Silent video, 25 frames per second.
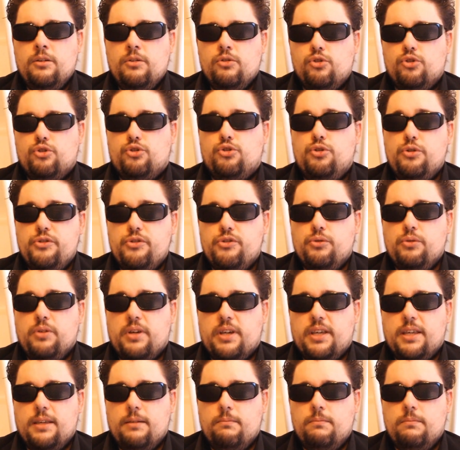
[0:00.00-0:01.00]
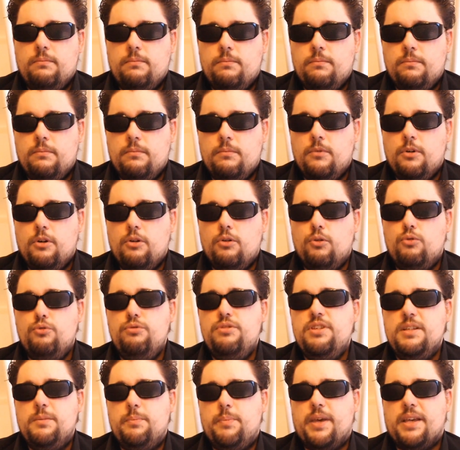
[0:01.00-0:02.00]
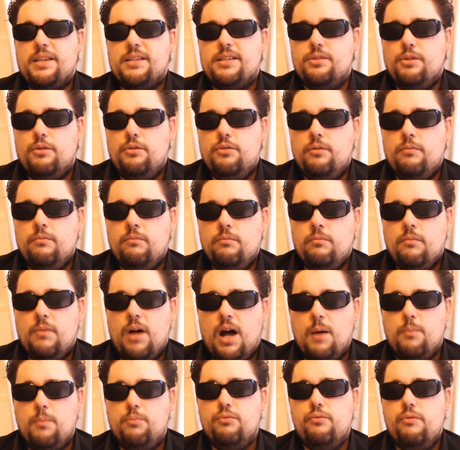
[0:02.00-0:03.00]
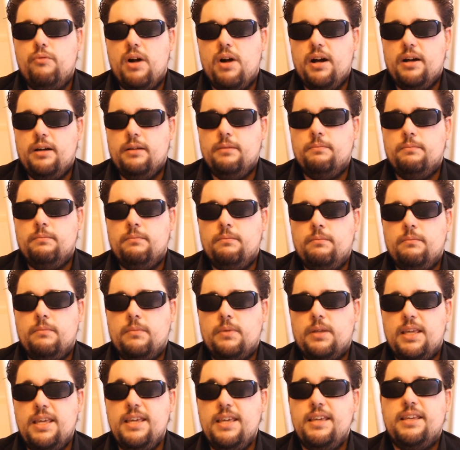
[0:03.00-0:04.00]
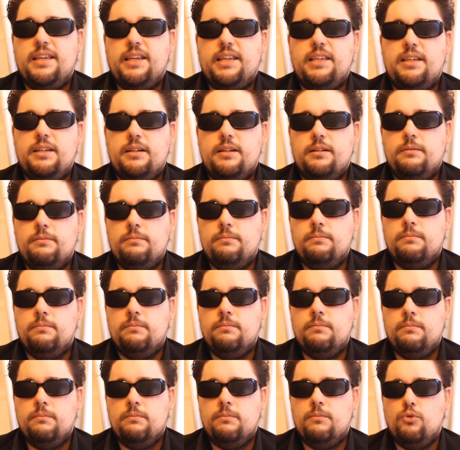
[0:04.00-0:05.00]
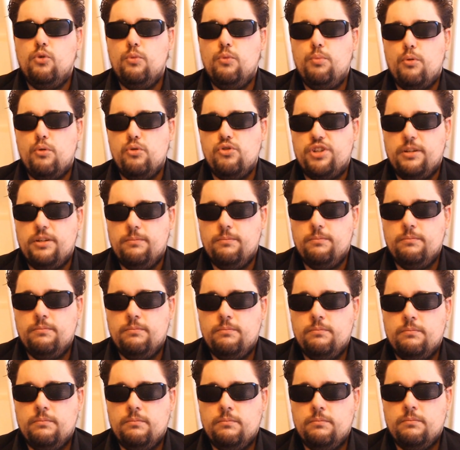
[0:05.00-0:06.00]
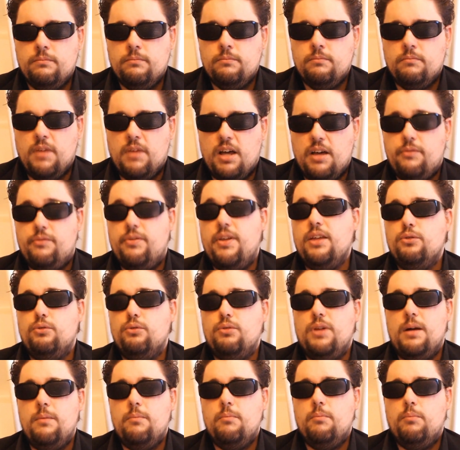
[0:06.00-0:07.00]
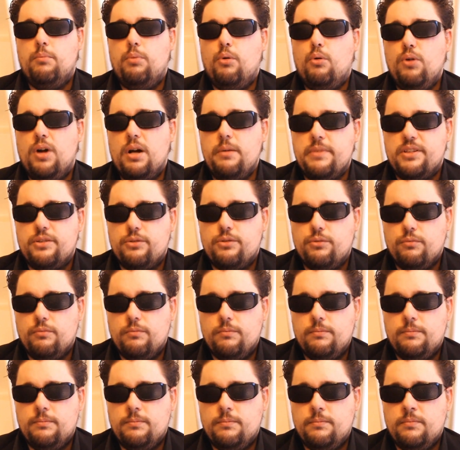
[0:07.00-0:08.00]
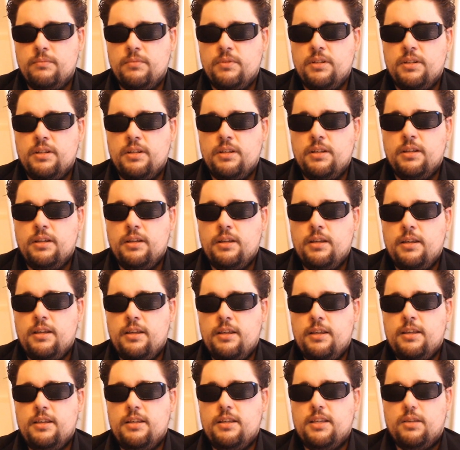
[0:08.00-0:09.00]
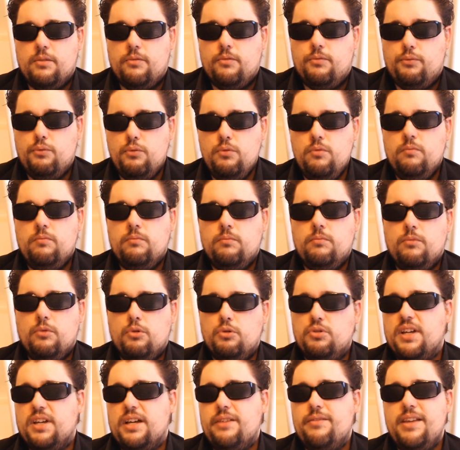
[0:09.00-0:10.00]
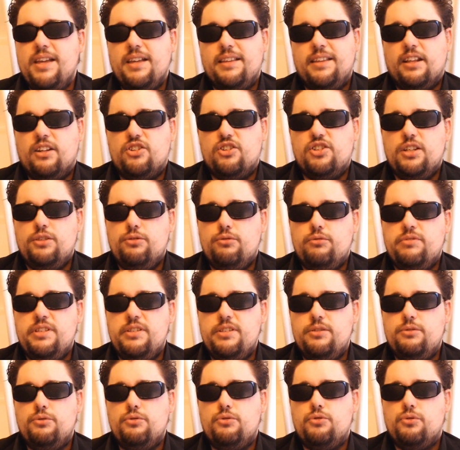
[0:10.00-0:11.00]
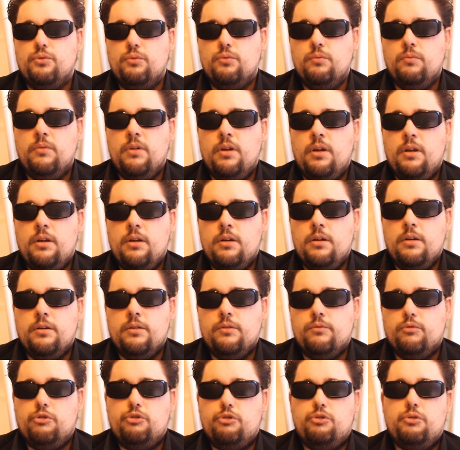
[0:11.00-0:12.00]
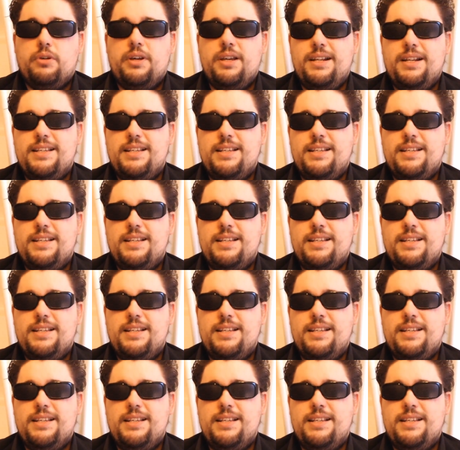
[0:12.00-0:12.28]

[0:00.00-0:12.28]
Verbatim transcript: je serai l'unique personne à pouvoir écrire le projet, à faire de la programmation. Et vous, au travers d'un chat de discussion, vous serez